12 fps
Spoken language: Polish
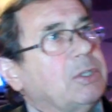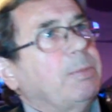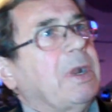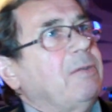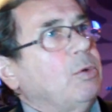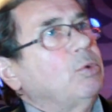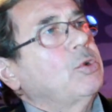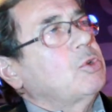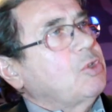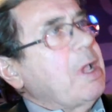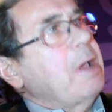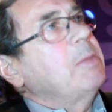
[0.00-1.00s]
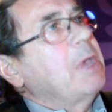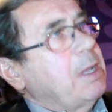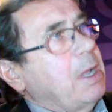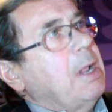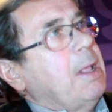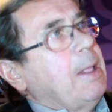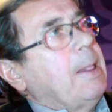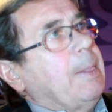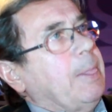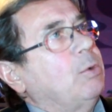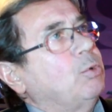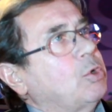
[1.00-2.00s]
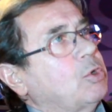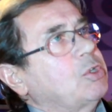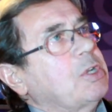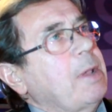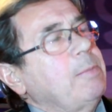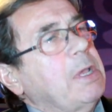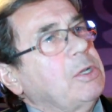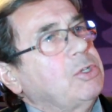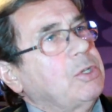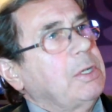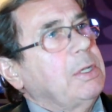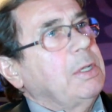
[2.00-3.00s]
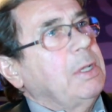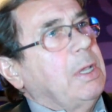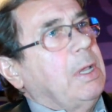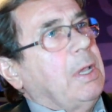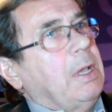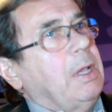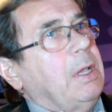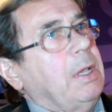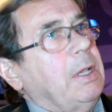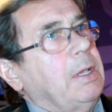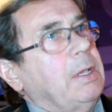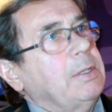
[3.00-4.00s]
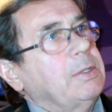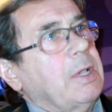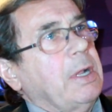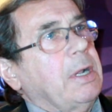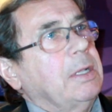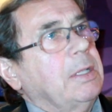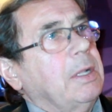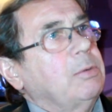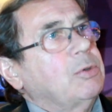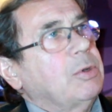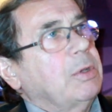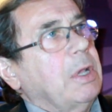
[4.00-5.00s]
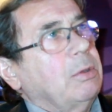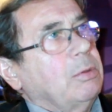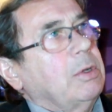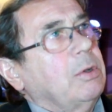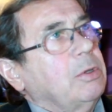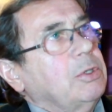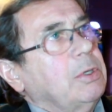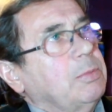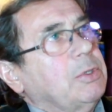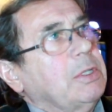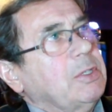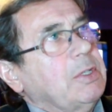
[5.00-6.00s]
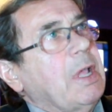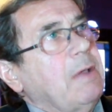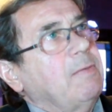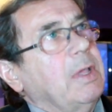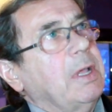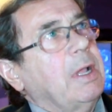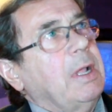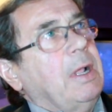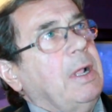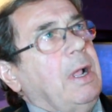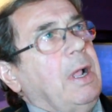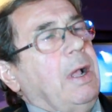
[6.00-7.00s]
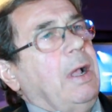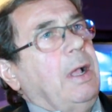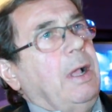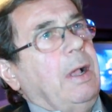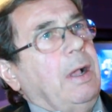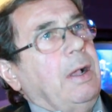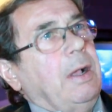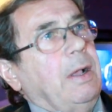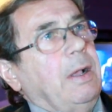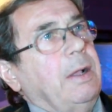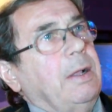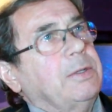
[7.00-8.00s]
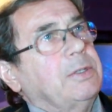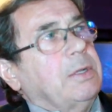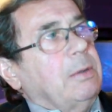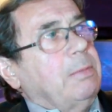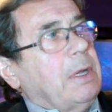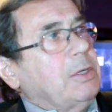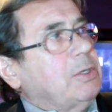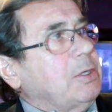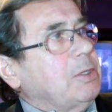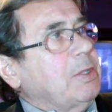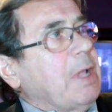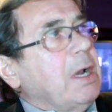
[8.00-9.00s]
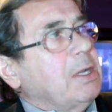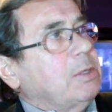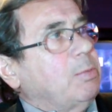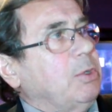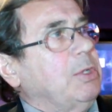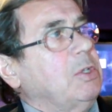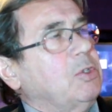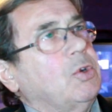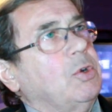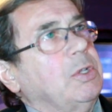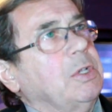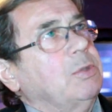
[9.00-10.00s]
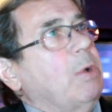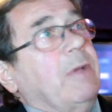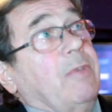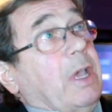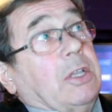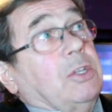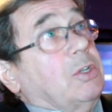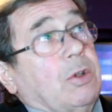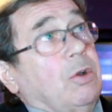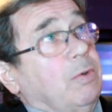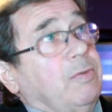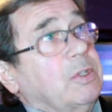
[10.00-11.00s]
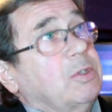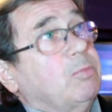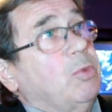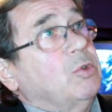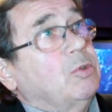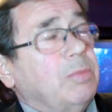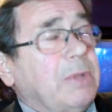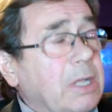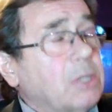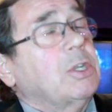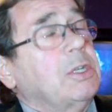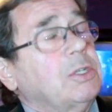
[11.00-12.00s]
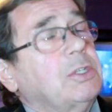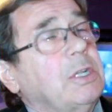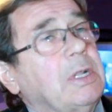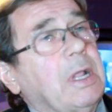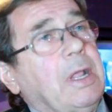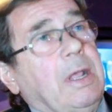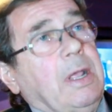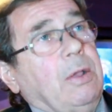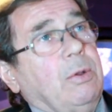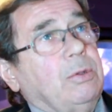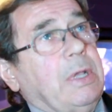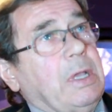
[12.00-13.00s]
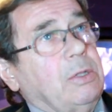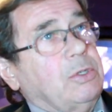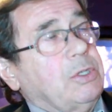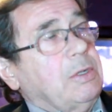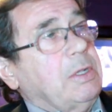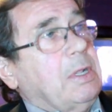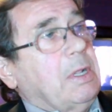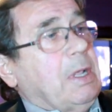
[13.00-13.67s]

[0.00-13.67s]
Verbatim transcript: się prawie utożsamia. Utożsamia się e, z charakterem człowieka, którego się przedstawia. A trzeba się znaleźć po tej stronie zła w jakikolwiek sposób, najczęściej udając się